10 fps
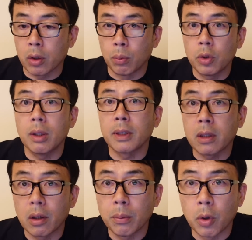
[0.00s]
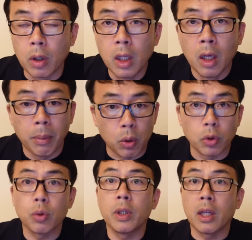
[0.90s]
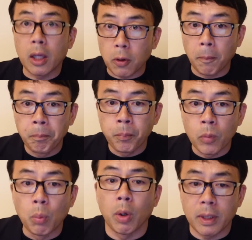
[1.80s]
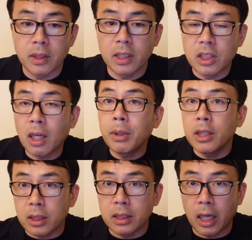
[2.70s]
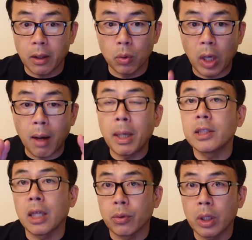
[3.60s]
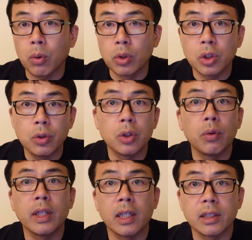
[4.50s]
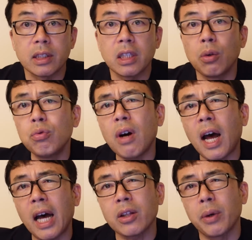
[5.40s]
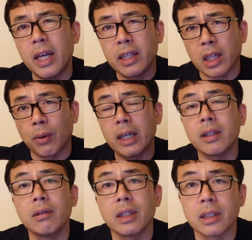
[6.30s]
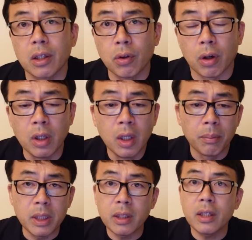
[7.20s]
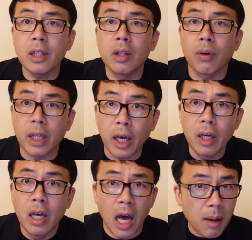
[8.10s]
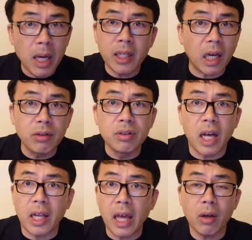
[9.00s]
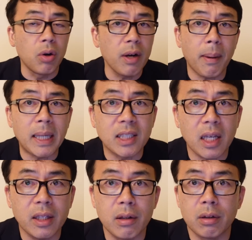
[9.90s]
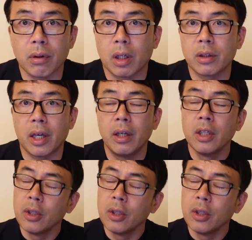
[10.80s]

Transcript: なと思ってますけれども、まあどうしようもねえなと思います。で、ちなみにですね、この甘利さんのね、このツイートに対してですね、うわーっと変なの湧いてるんですけど、みんな言ってんのはね、甘利が言うならね、これは間違ってるとかって、